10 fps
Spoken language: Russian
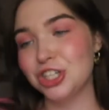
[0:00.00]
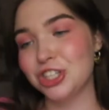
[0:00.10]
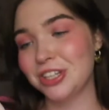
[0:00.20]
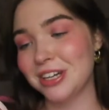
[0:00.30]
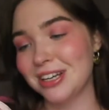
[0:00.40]

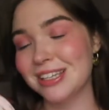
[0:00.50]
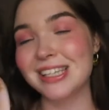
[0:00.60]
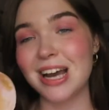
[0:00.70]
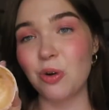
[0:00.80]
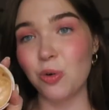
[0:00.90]
что
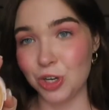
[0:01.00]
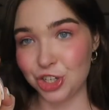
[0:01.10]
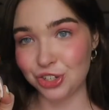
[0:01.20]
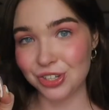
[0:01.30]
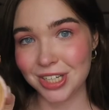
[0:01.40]

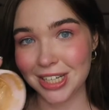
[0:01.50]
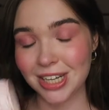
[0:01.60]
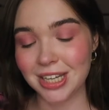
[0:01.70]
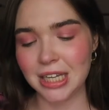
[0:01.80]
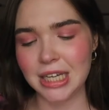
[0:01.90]

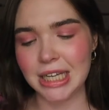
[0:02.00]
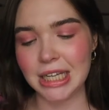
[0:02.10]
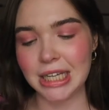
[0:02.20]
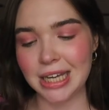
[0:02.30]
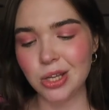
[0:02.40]
закончился, и
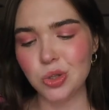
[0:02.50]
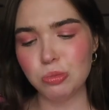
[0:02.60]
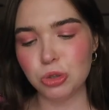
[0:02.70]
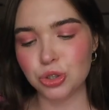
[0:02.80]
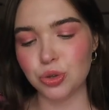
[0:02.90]
я
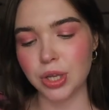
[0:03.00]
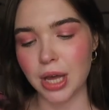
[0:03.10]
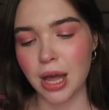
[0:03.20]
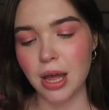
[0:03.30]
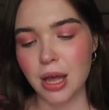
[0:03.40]
думаю, что
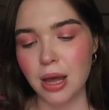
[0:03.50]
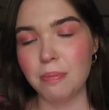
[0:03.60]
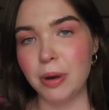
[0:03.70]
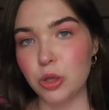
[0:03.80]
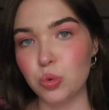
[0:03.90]
я
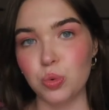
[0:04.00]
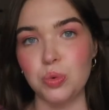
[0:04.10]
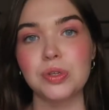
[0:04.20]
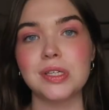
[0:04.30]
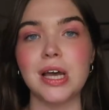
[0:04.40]

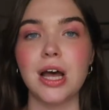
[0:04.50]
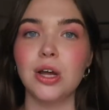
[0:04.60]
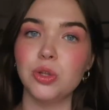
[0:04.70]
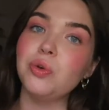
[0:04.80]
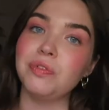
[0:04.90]
пойду
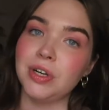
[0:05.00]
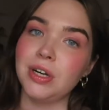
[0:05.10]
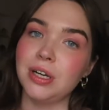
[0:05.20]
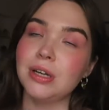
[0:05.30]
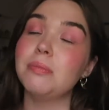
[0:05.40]
за
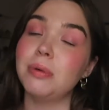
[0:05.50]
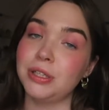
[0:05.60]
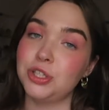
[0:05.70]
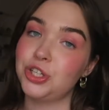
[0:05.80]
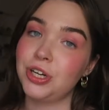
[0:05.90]
новенькой
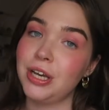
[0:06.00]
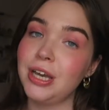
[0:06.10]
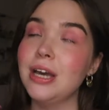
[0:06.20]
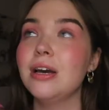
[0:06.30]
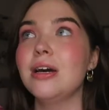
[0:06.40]
баночкой,